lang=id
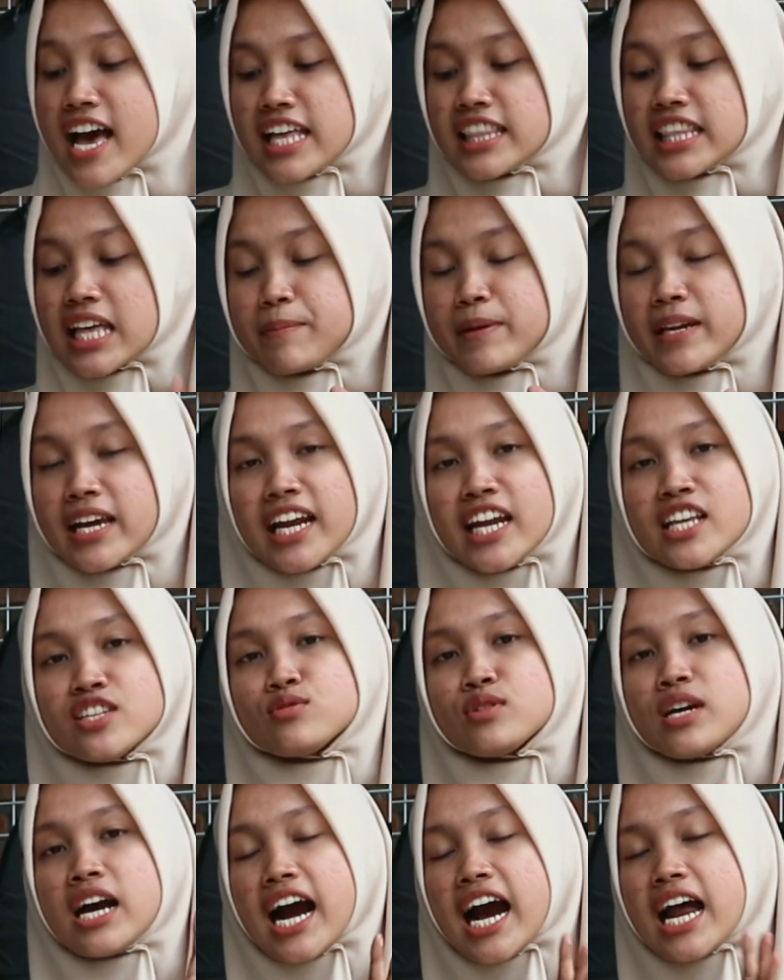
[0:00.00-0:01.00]
tapi kalian
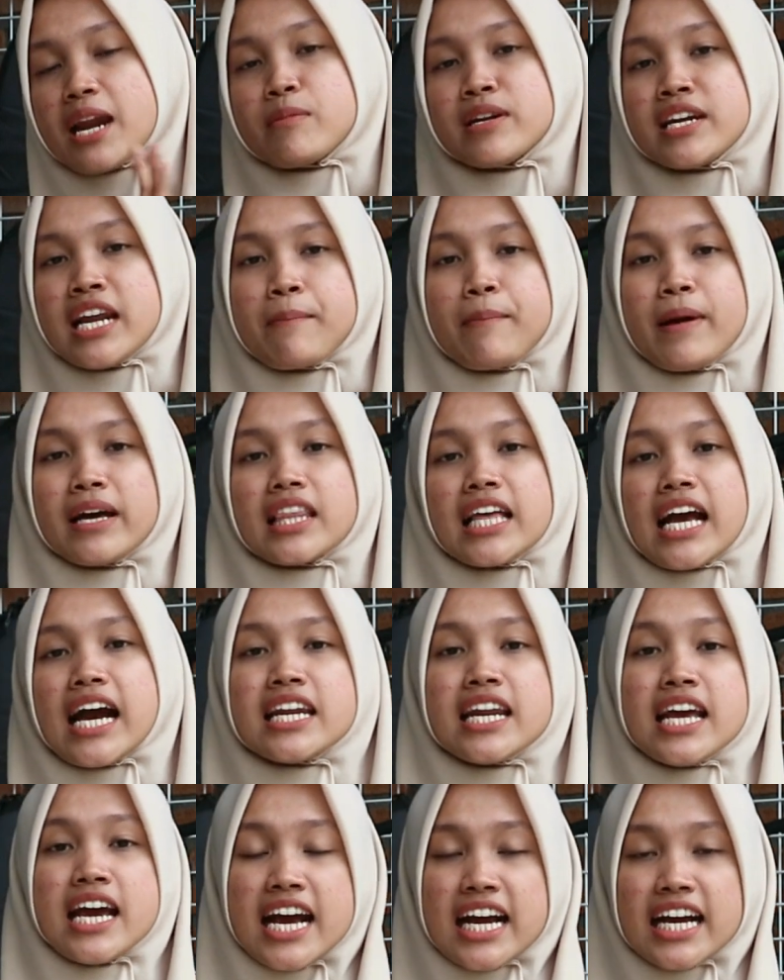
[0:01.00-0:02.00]
juga akan mendapatkan
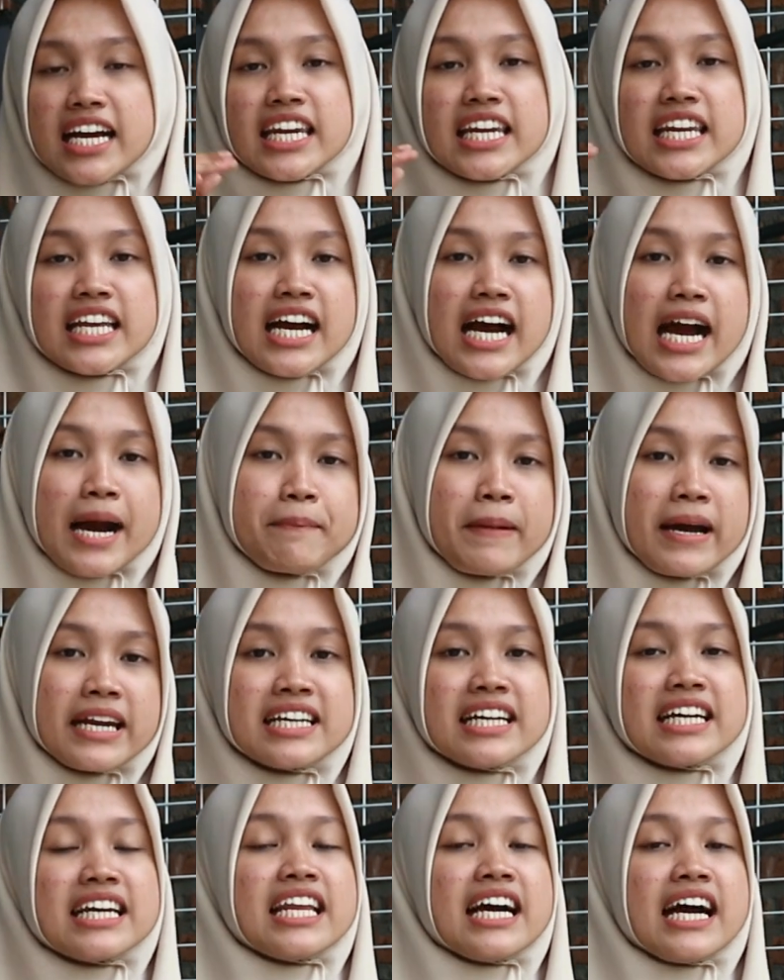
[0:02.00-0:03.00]

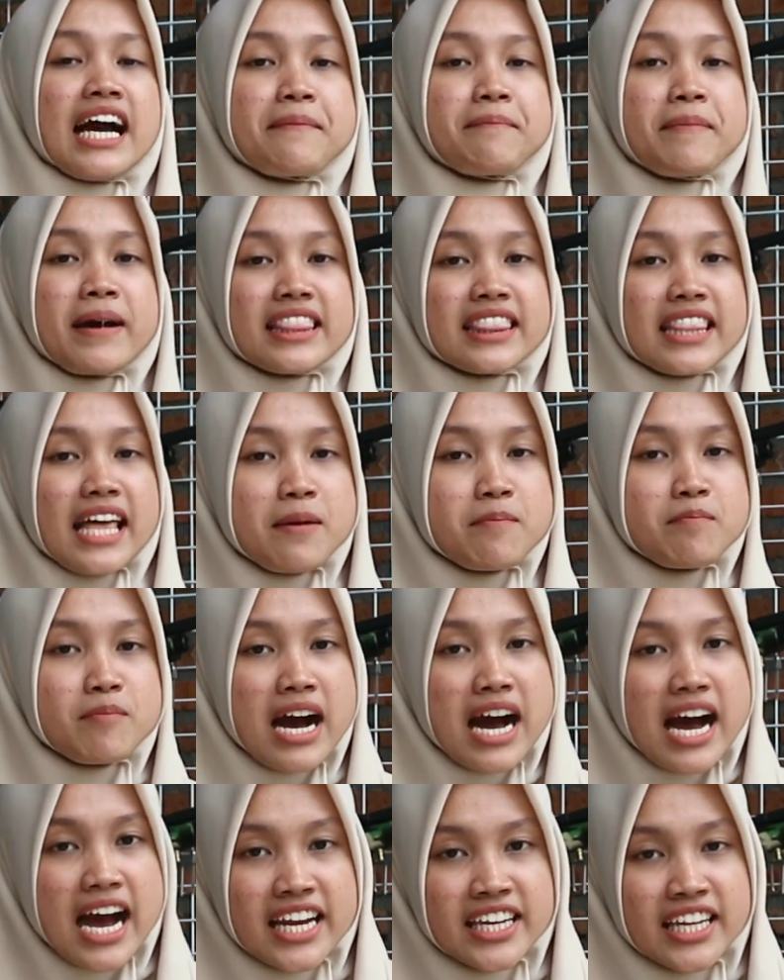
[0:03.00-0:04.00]
kelengkapan-kelengkapan
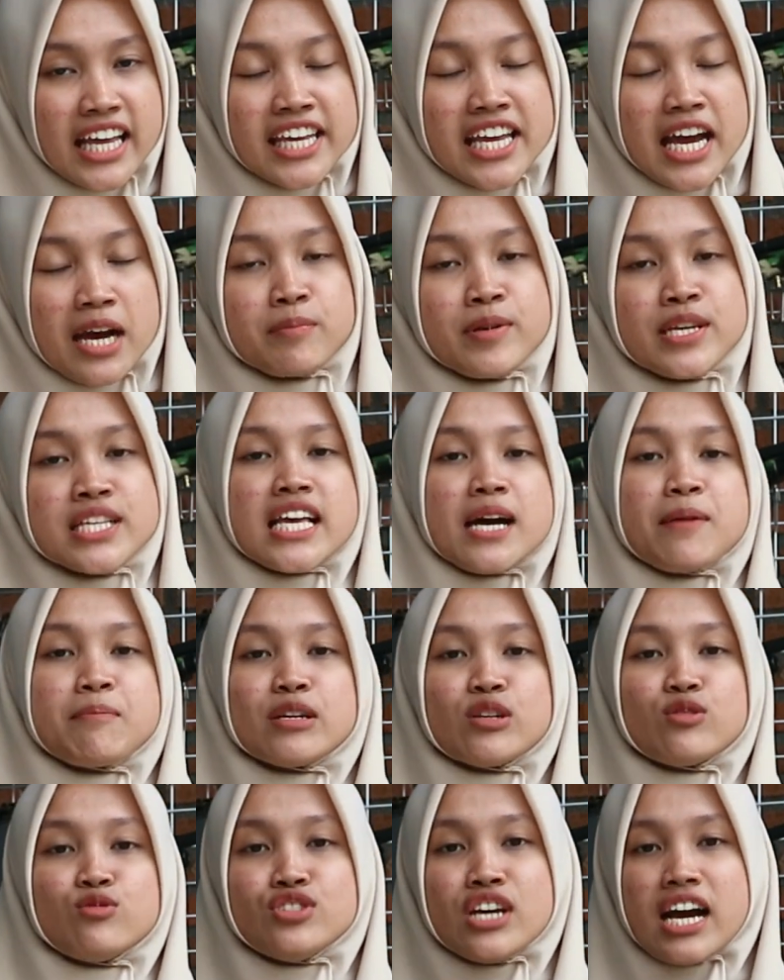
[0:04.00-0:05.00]
tambahan ya yang bisa
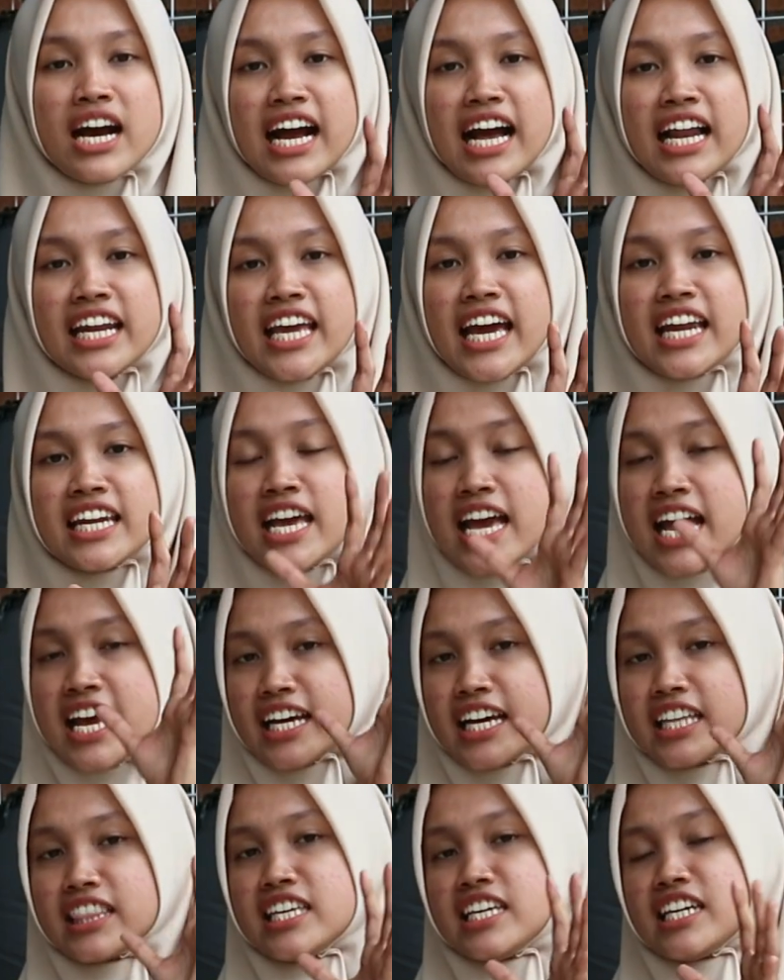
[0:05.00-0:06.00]
menunjang kalian
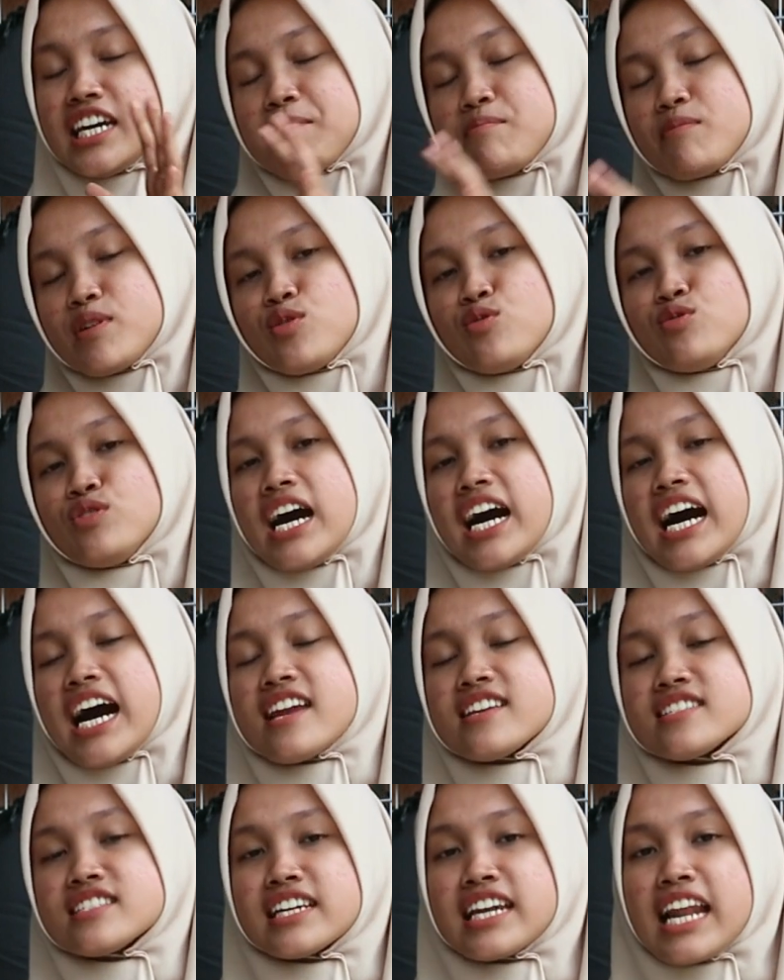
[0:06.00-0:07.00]
ketika
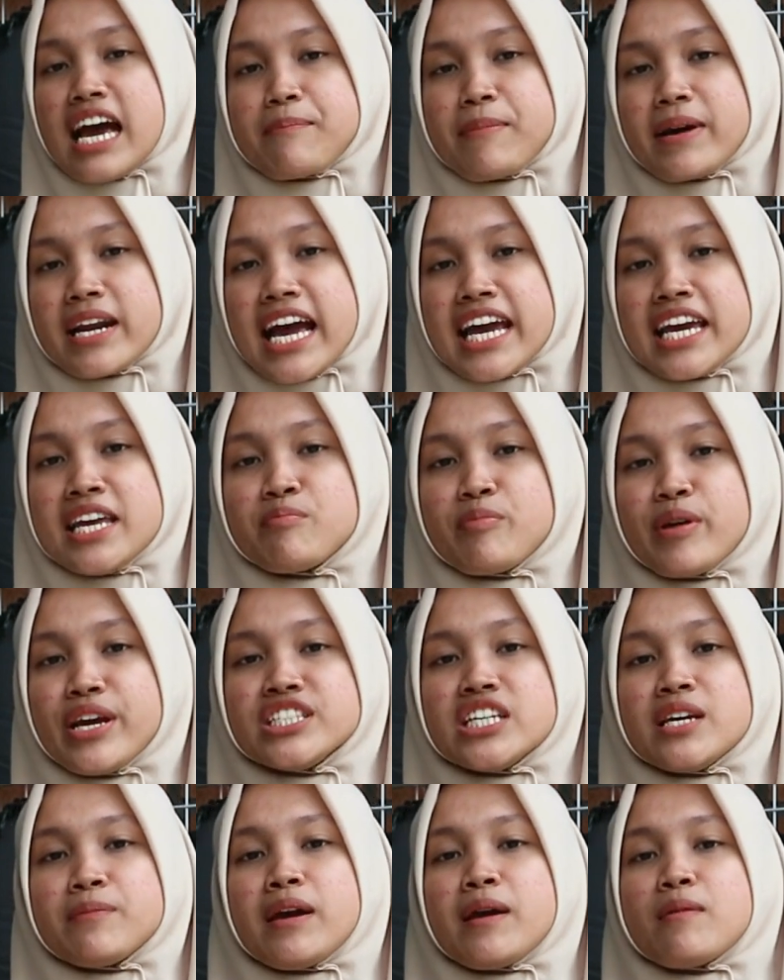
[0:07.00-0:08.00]
menggunakan senapan angin
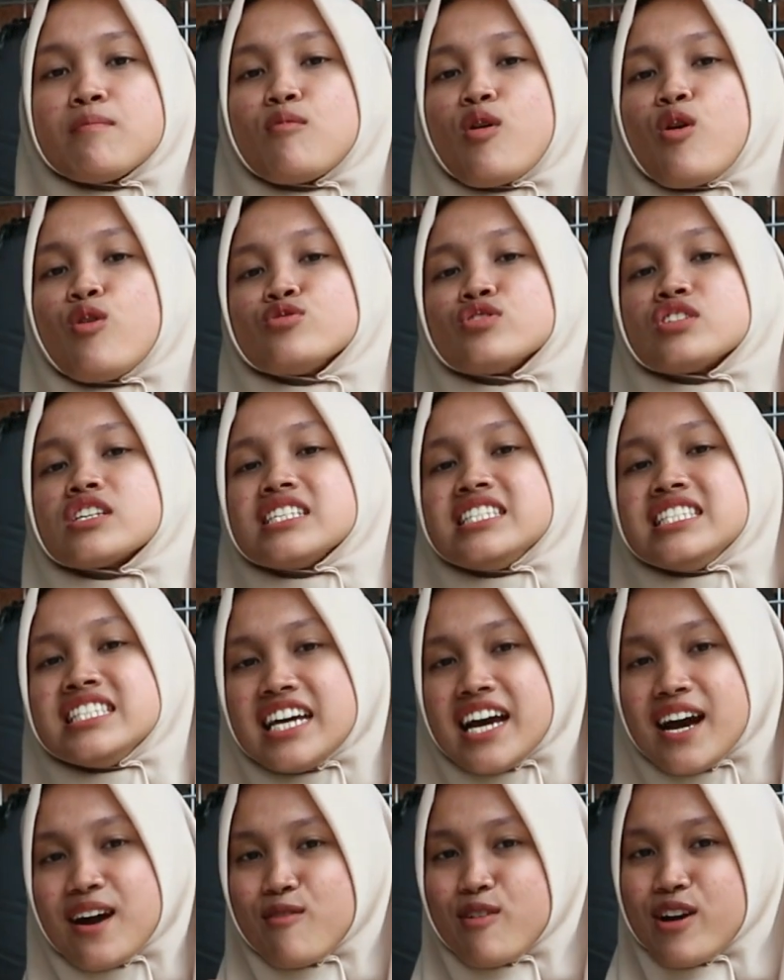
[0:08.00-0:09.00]
PCP Monster
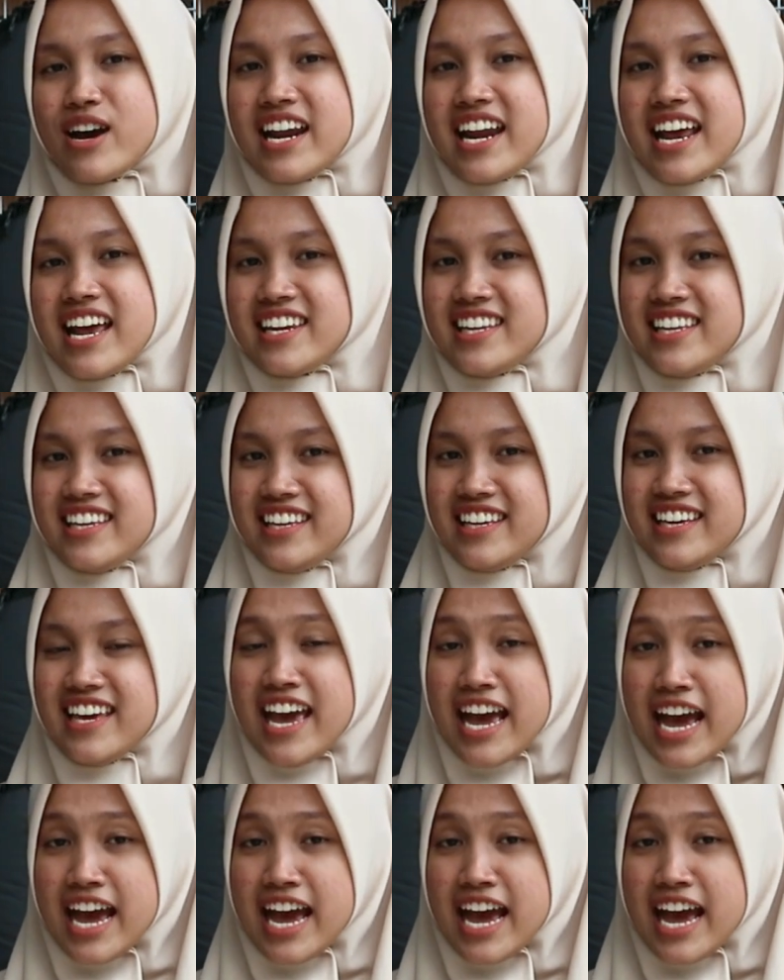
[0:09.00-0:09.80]
Jawara nih.